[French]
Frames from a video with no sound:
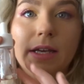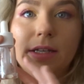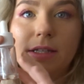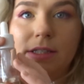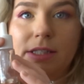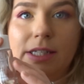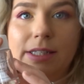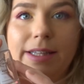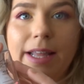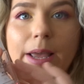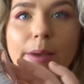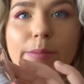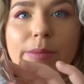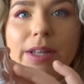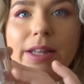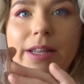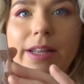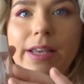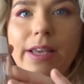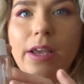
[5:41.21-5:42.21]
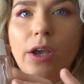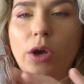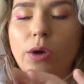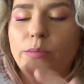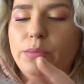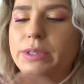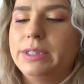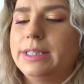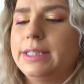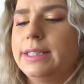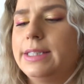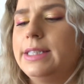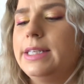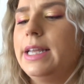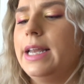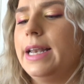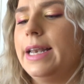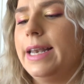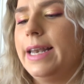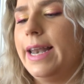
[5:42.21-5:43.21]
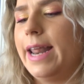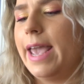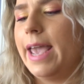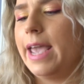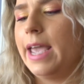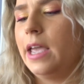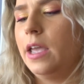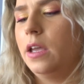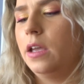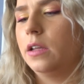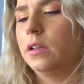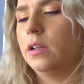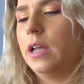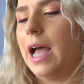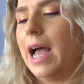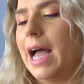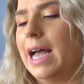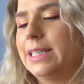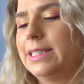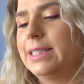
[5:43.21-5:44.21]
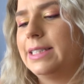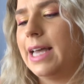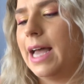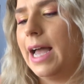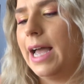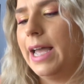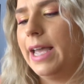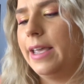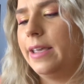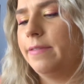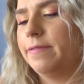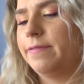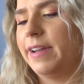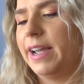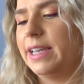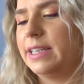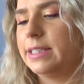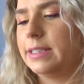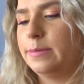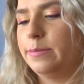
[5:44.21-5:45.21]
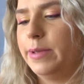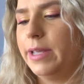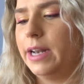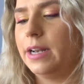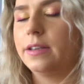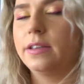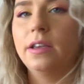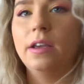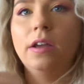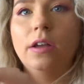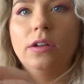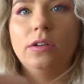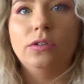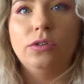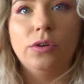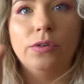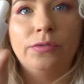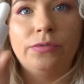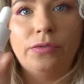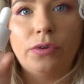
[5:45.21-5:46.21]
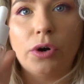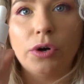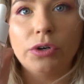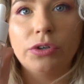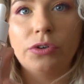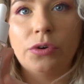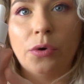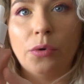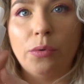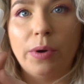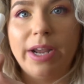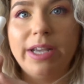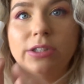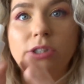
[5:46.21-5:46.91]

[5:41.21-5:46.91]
J'ai terminé un petit lait Acai Face Milk de Fort Ray.